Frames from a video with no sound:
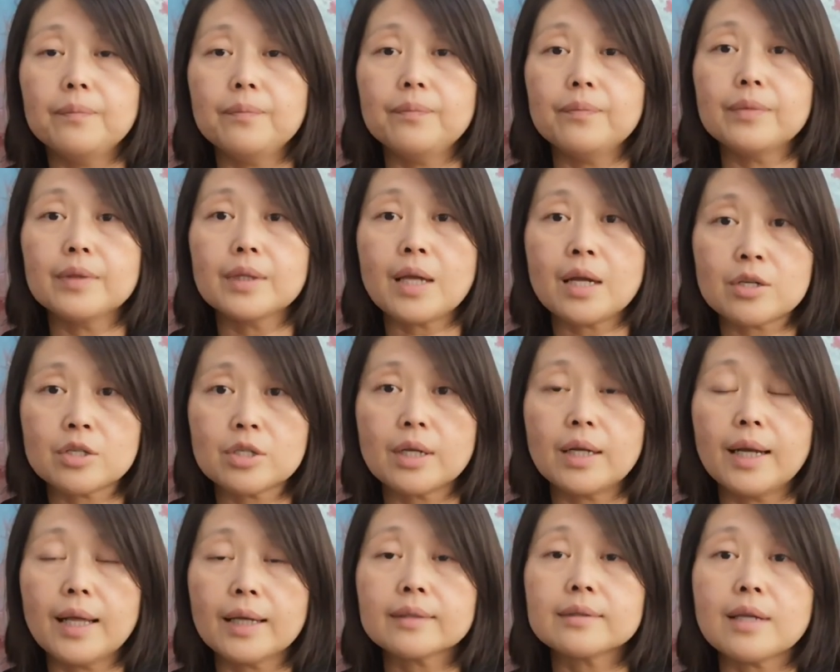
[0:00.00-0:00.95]
嗯，它是
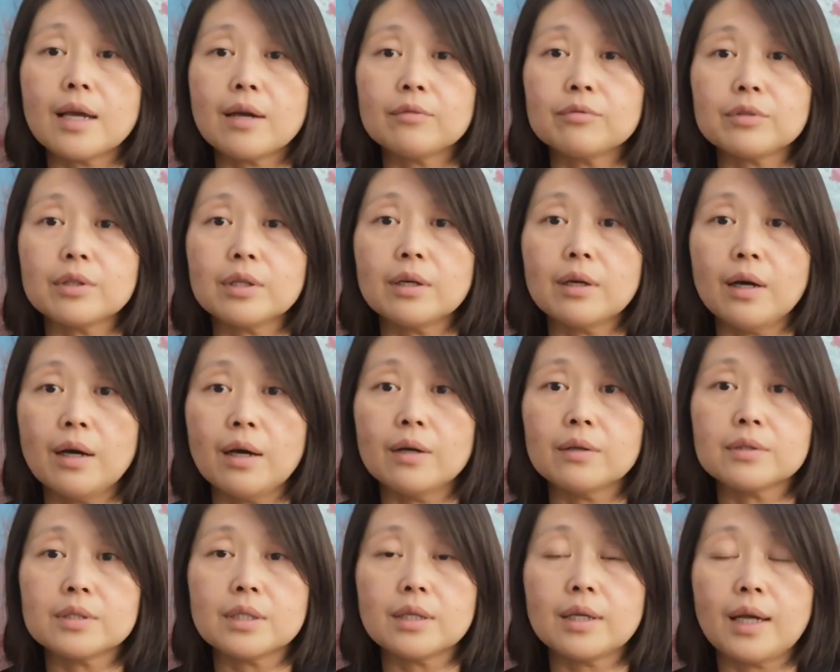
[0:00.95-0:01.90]
Collective 的
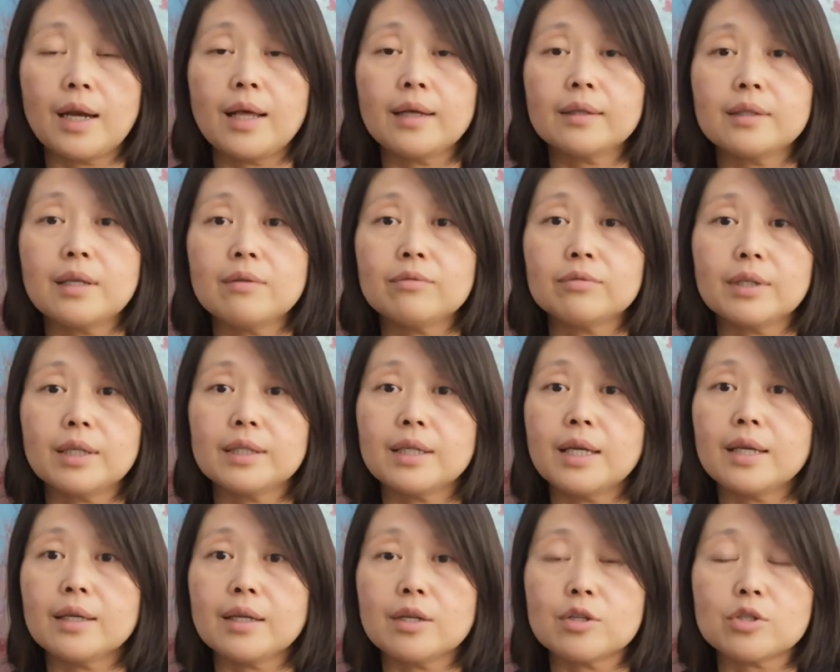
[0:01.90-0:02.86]
啊，这 Collective 大
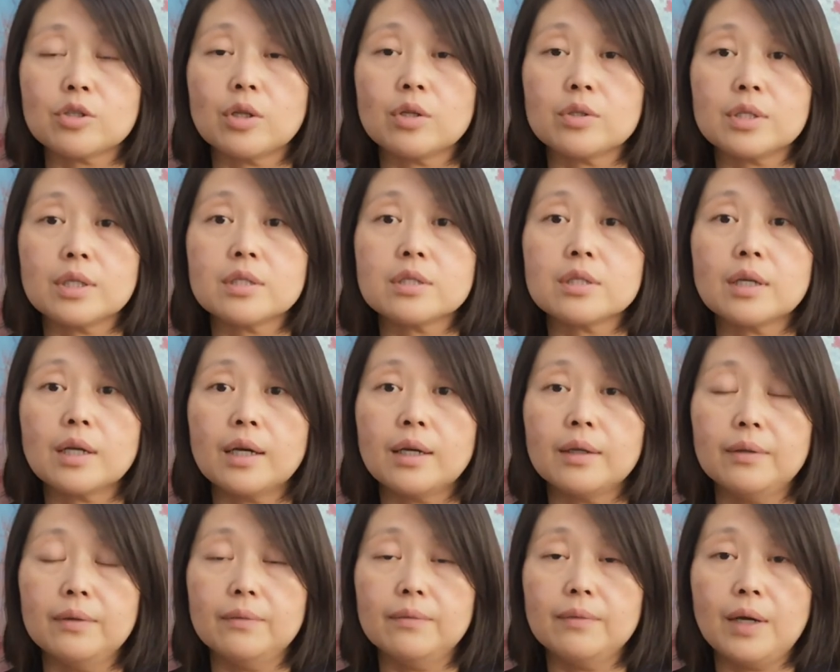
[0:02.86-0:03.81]
家也应该知道，这个是
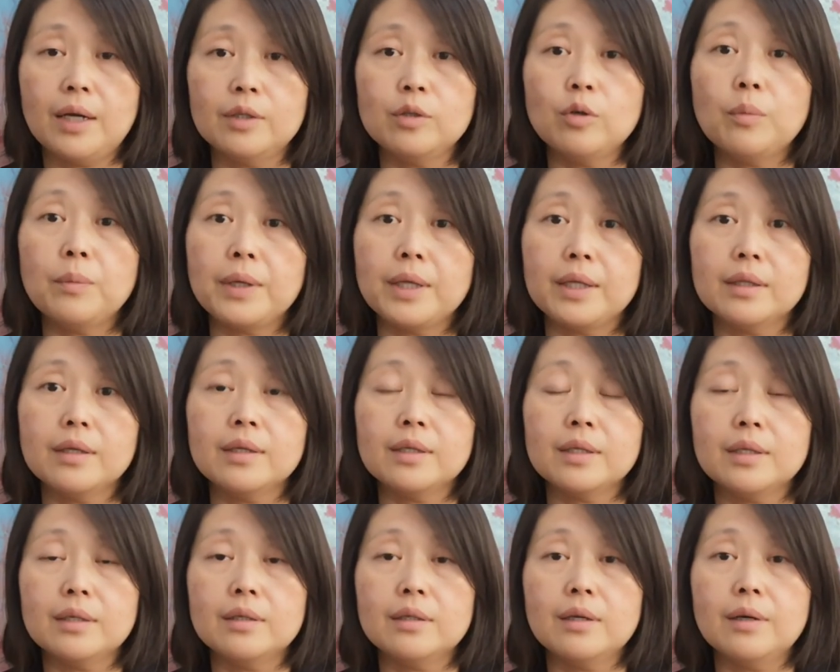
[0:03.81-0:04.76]
很很有名的
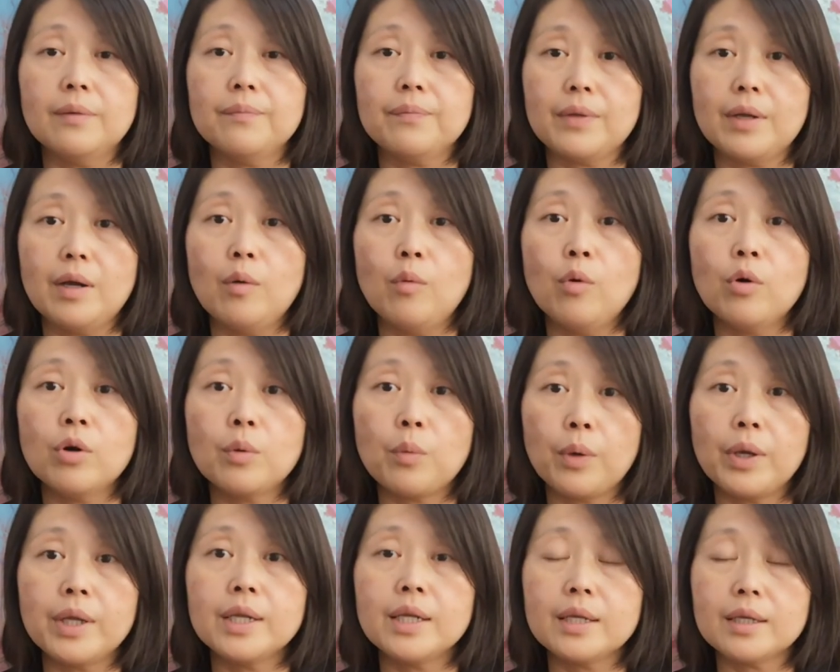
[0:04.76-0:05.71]
一个啊 w a r d
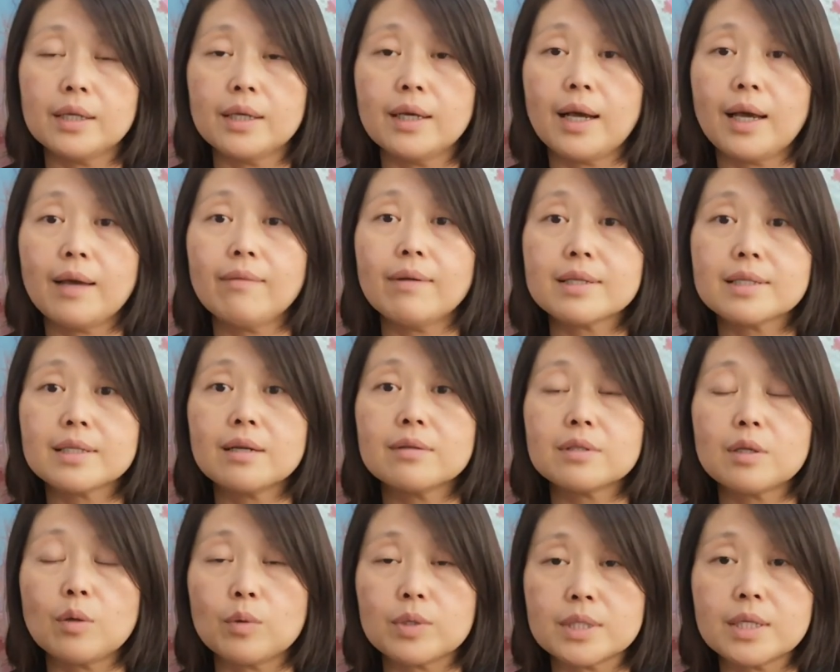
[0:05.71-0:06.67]
w i n n i n g 的一个开发
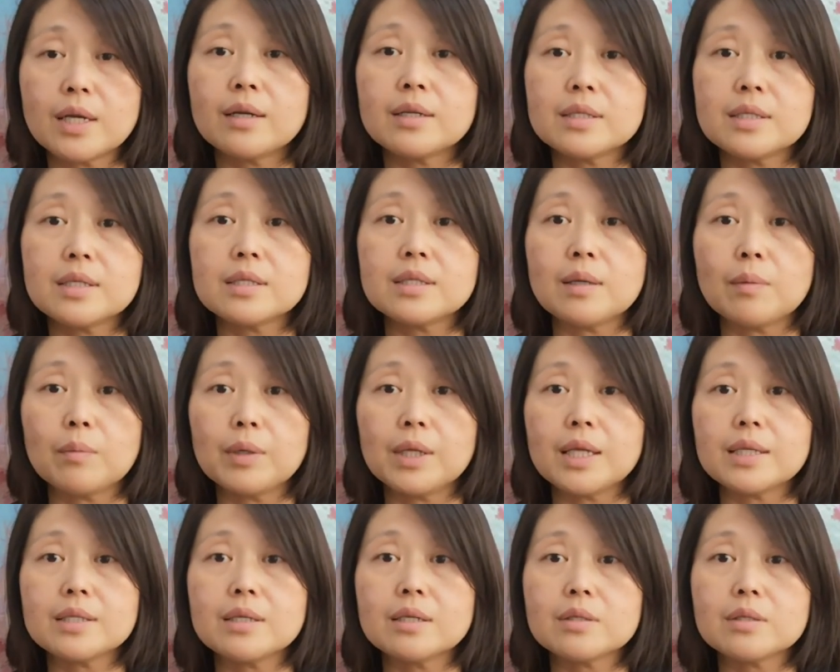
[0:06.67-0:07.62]
商，在我上一期节目里也